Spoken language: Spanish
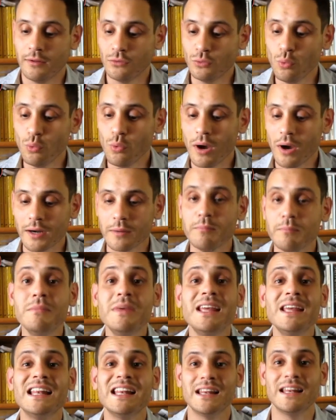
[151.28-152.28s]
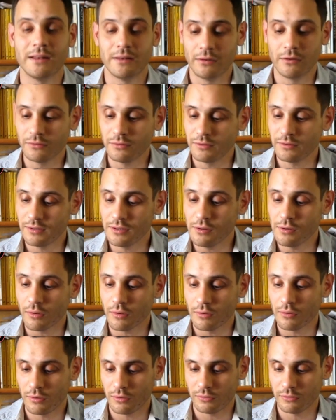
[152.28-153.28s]
Stuart Mill, no sé si
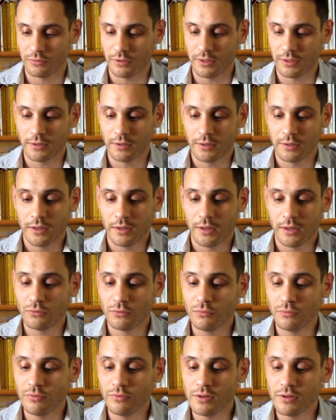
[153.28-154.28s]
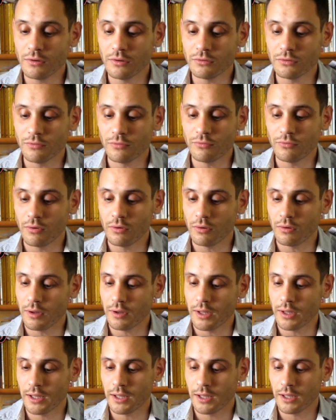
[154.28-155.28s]
lo conocen, es un
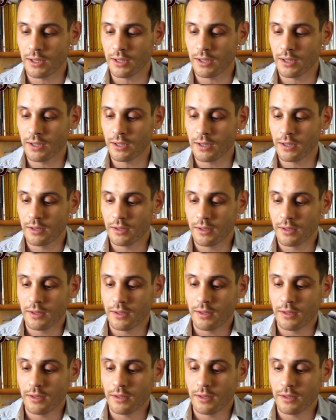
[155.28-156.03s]
filósofo, eh,